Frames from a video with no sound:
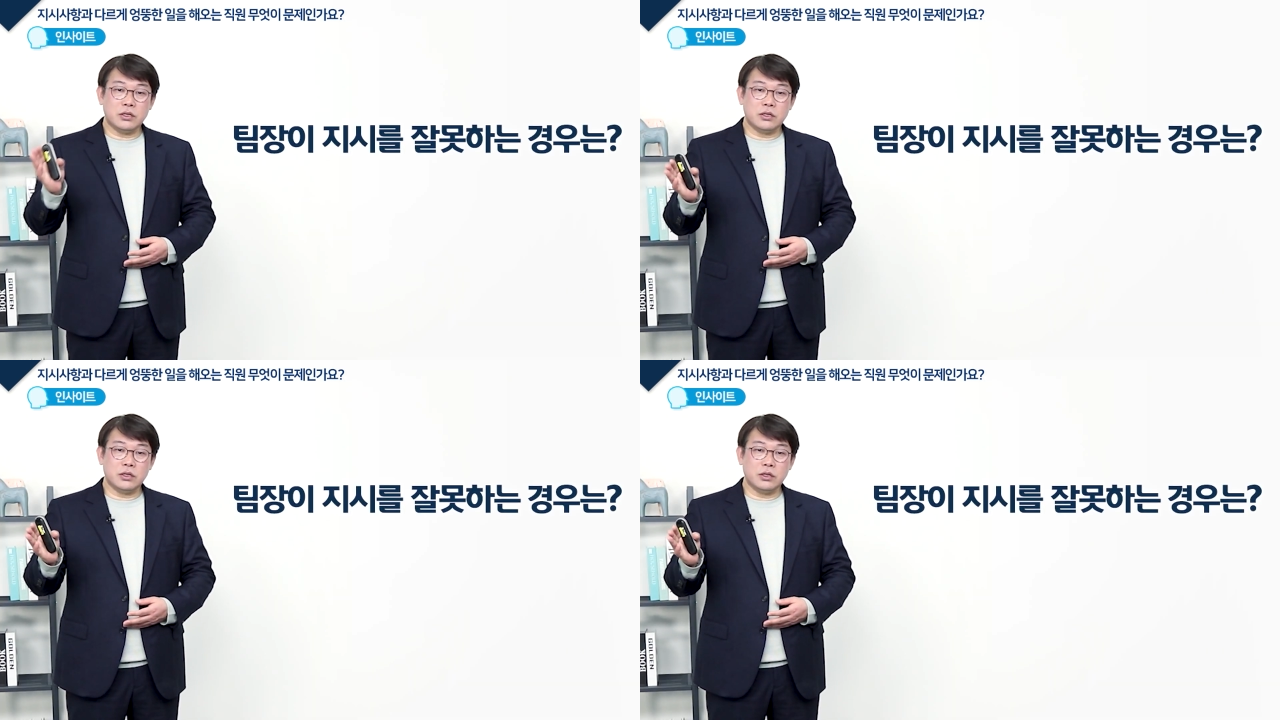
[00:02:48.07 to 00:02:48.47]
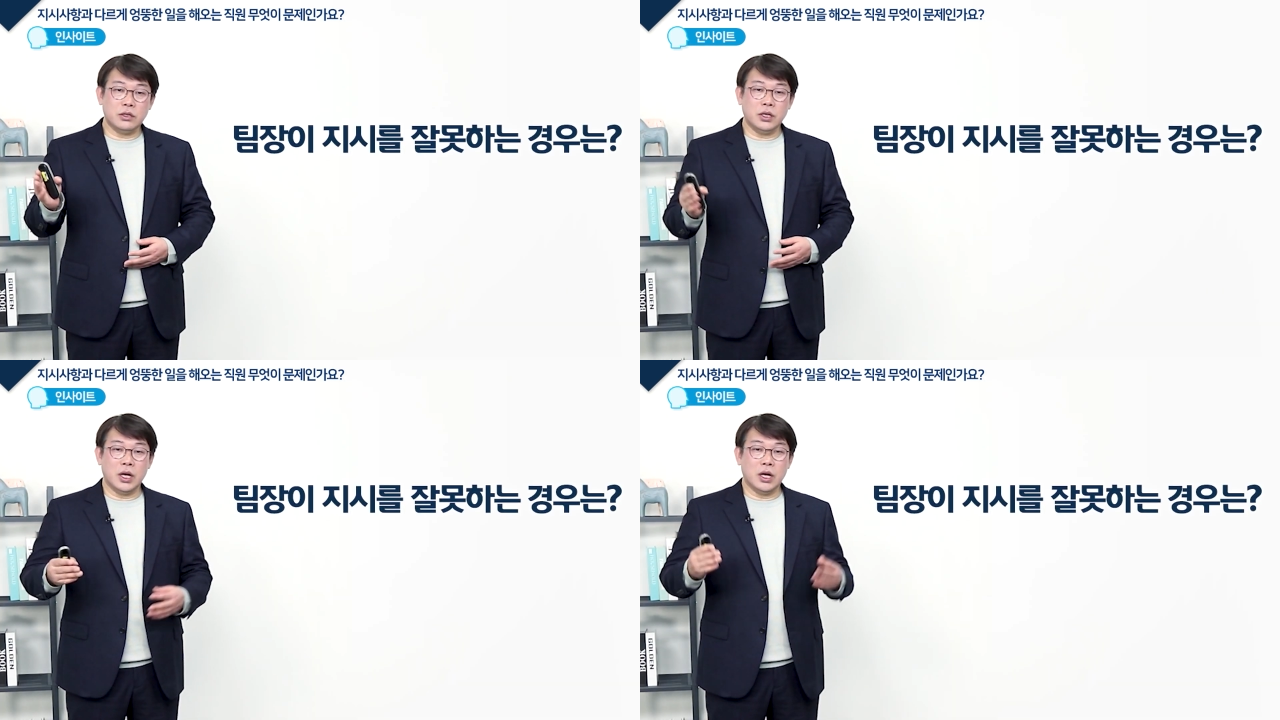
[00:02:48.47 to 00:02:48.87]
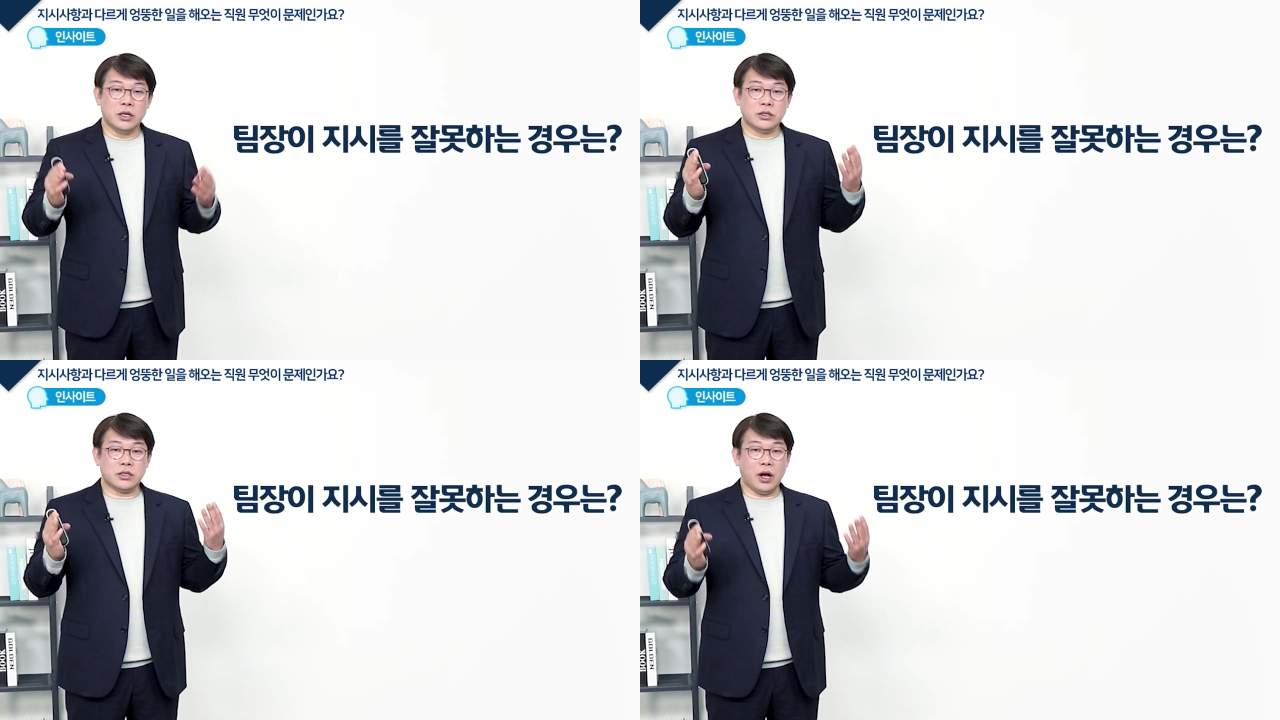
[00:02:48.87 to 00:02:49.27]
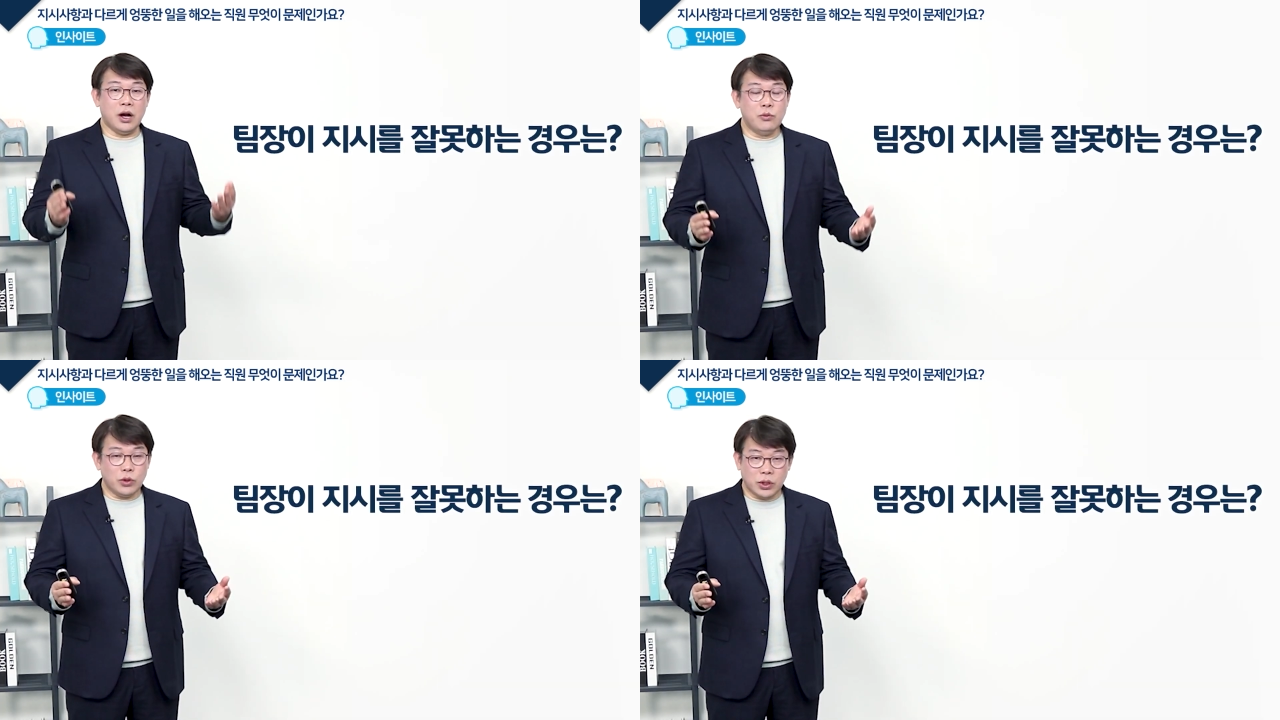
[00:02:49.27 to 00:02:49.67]
지시를
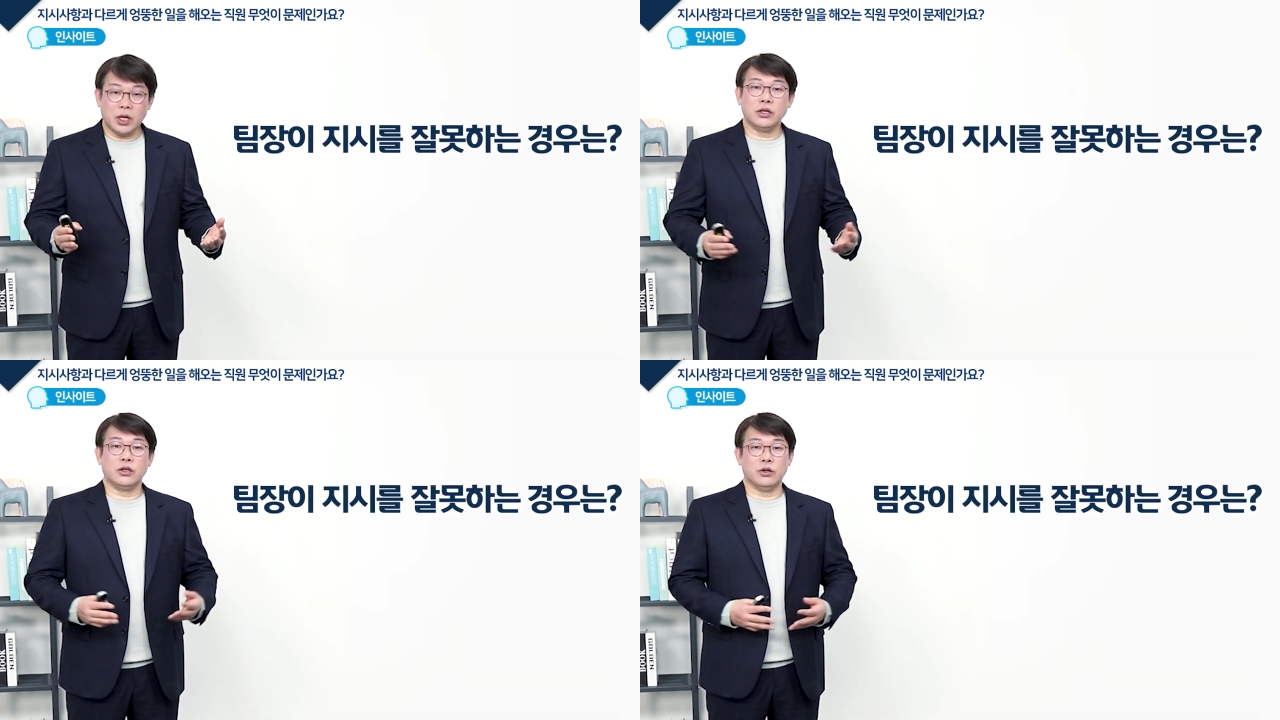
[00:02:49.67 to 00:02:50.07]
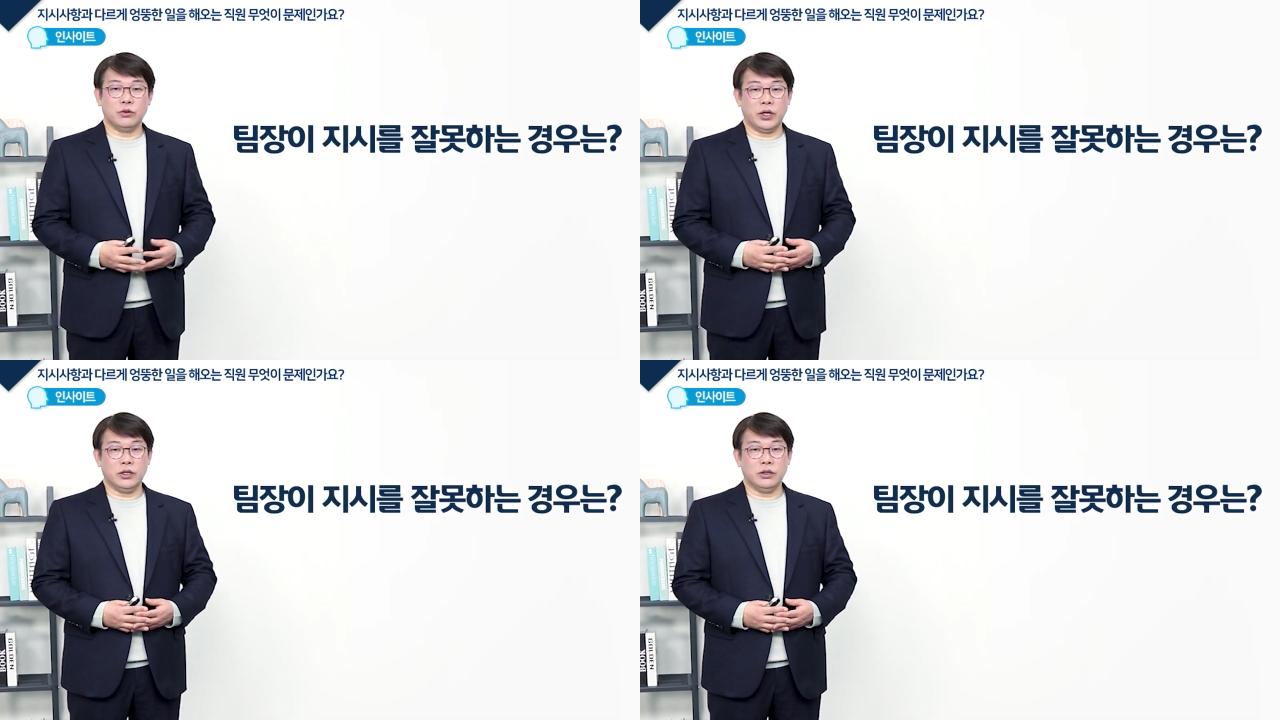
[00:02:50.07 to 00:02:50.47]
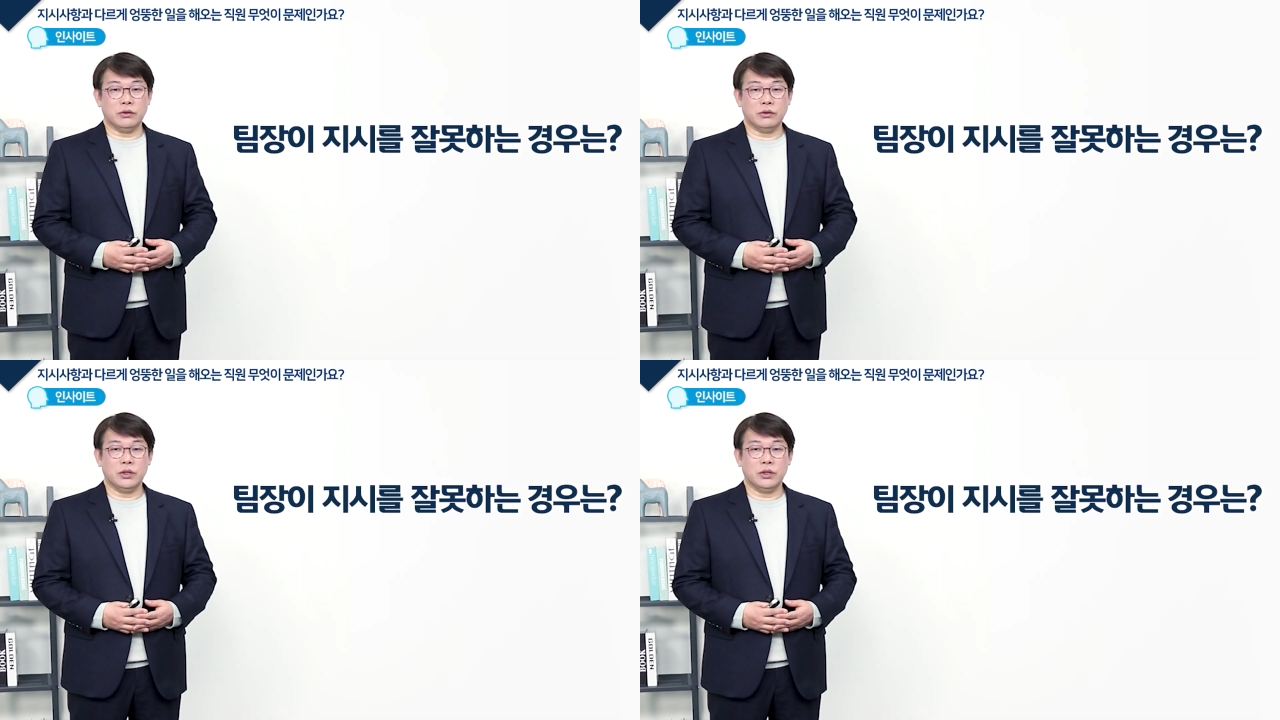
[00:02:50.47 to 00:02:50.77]
잘못하는 경우에는